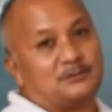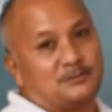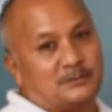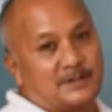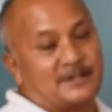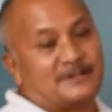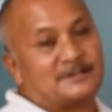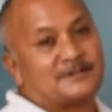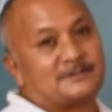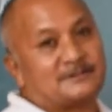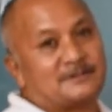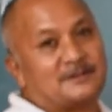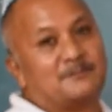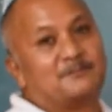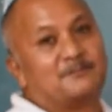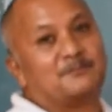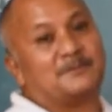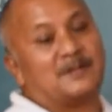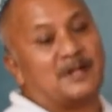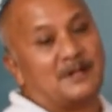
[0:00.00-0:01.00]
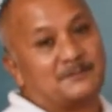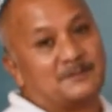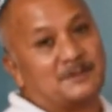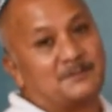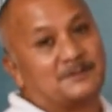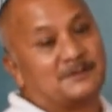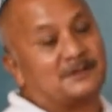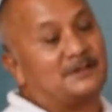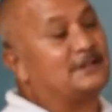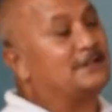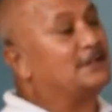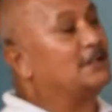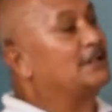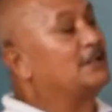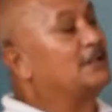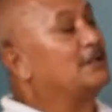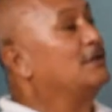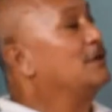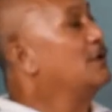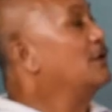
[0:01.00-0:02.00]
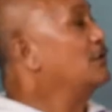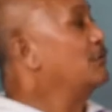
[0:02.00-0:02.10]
रेस्ट से नाम से पता लग गया कि